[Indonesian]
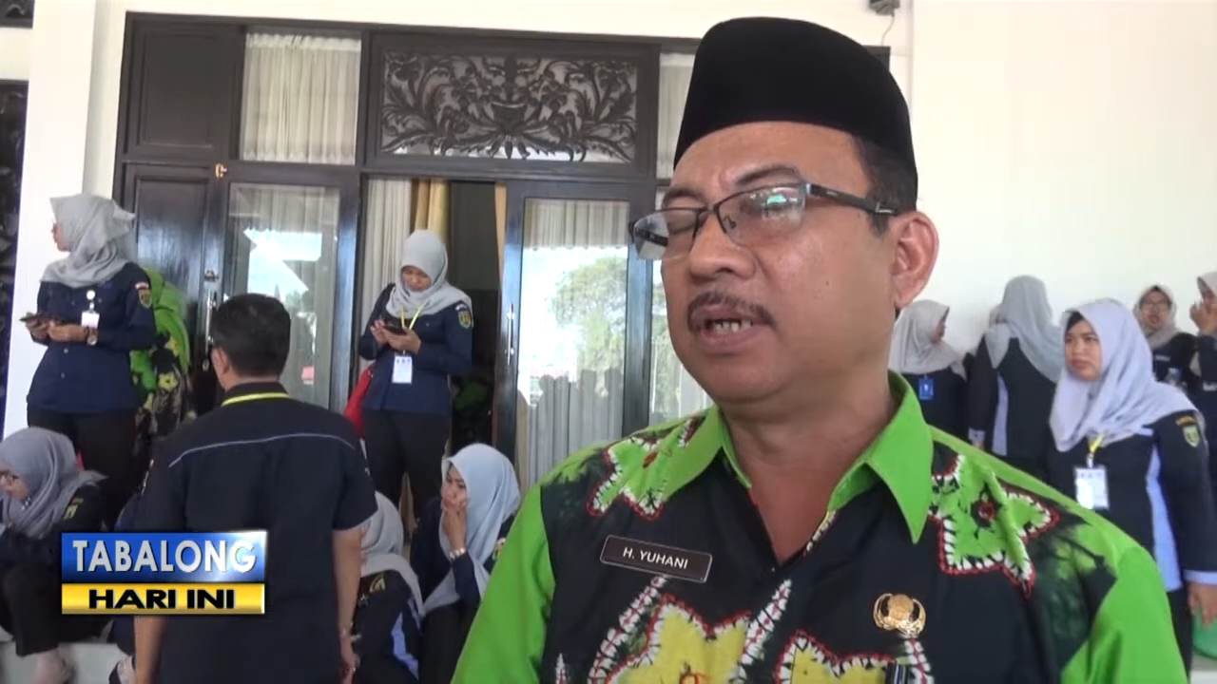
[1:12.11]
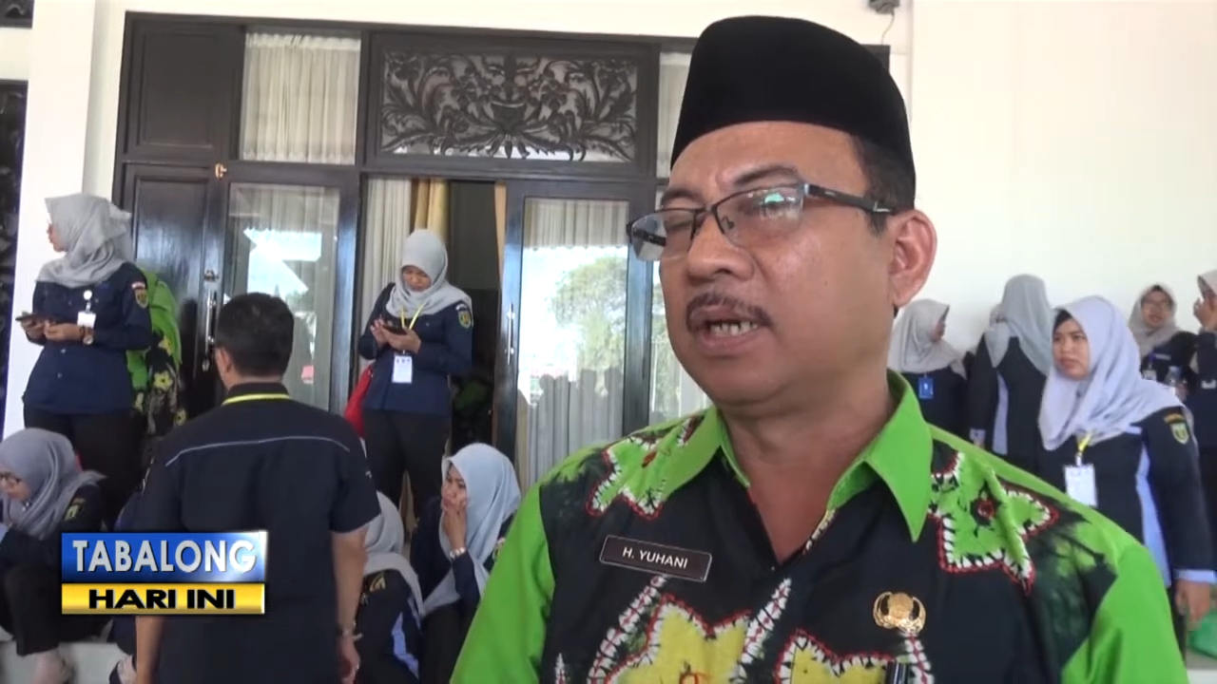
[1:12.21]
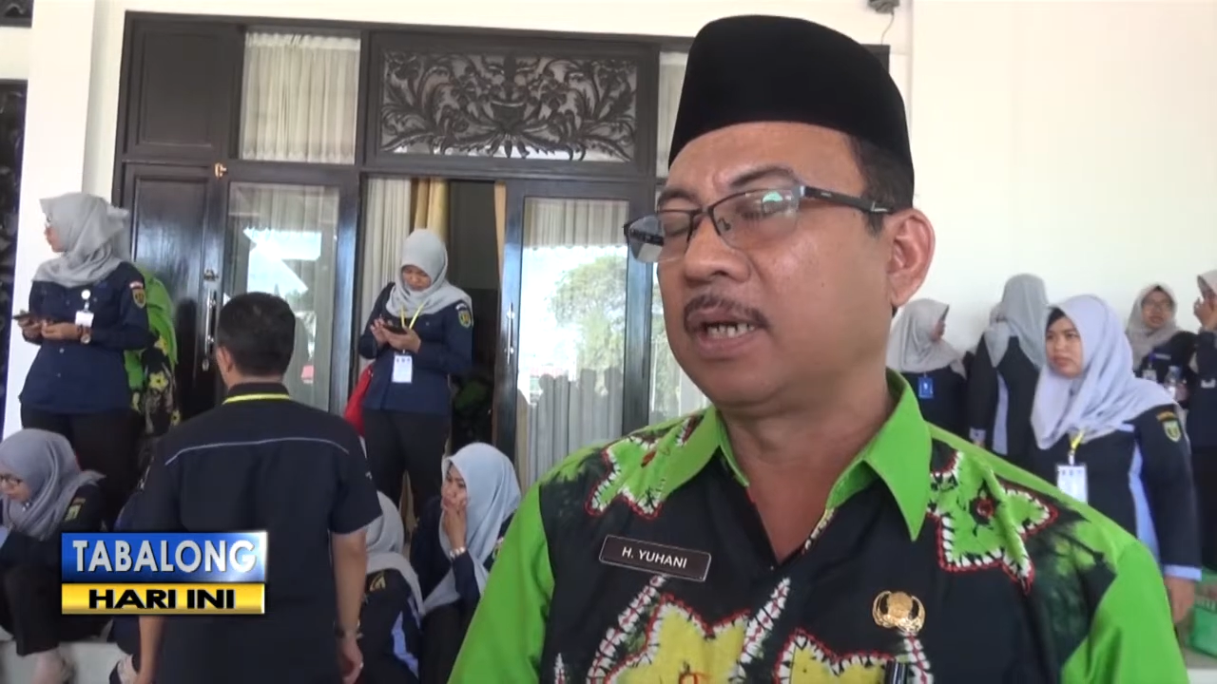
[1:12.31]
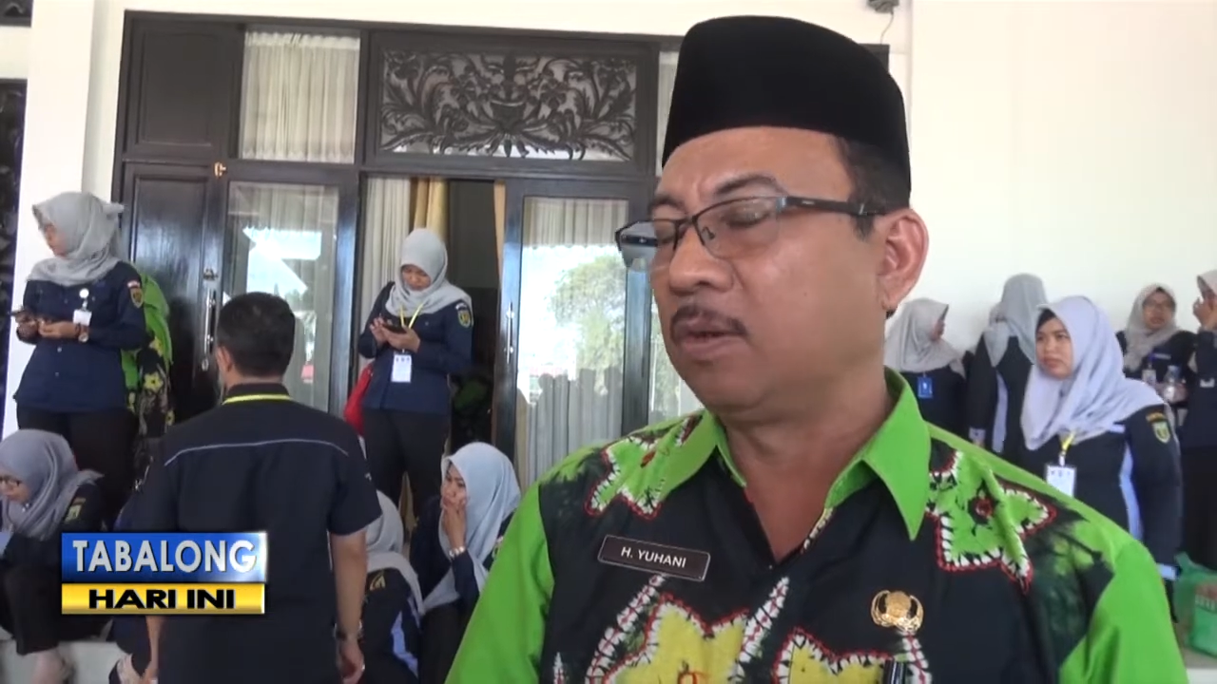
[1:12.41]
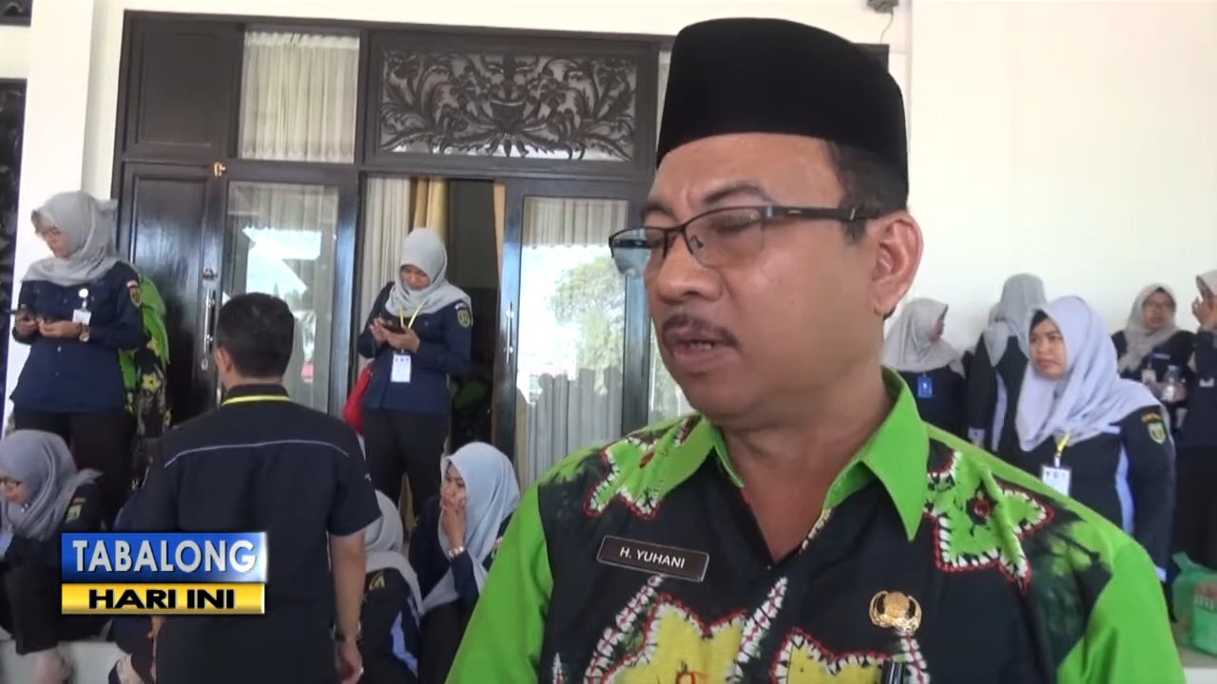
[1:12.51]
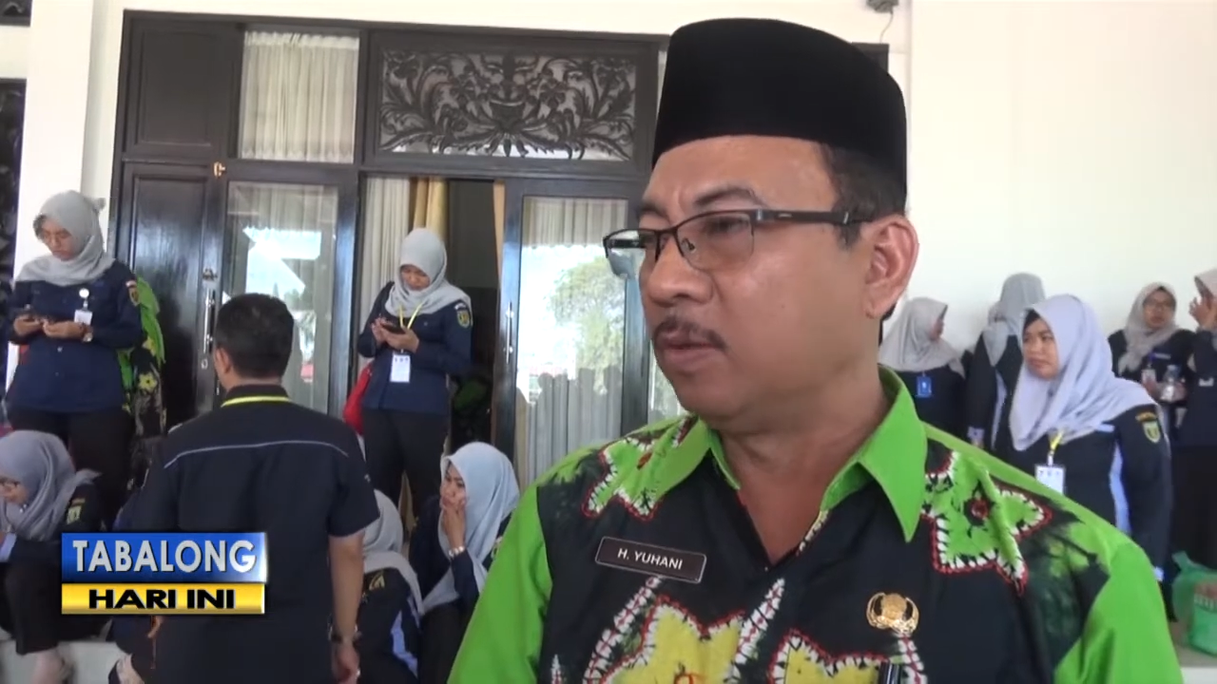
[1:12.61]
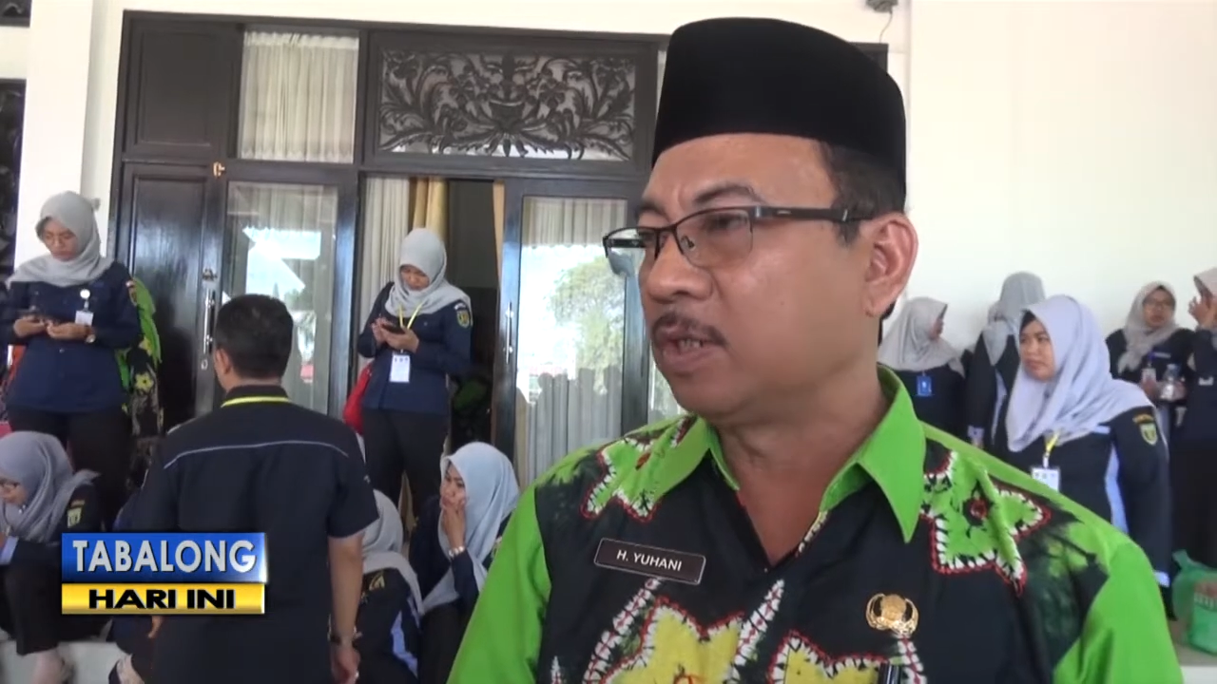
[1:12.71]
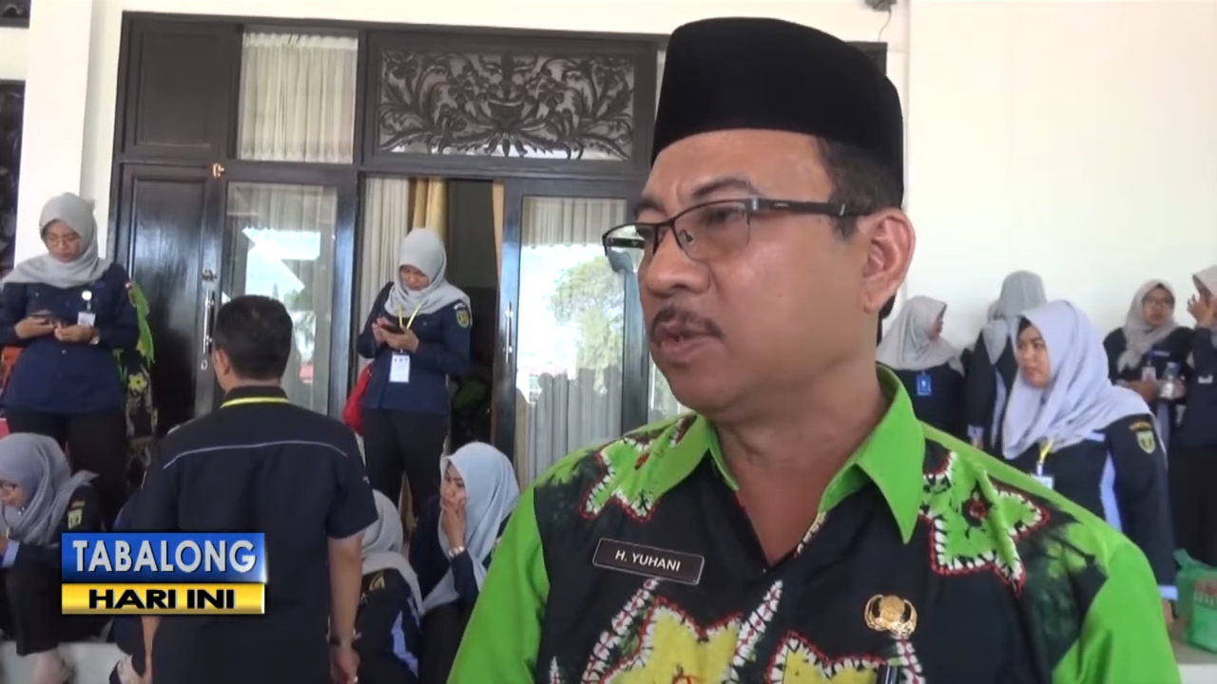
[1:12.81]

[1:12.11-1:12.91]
Nah, kalau keluar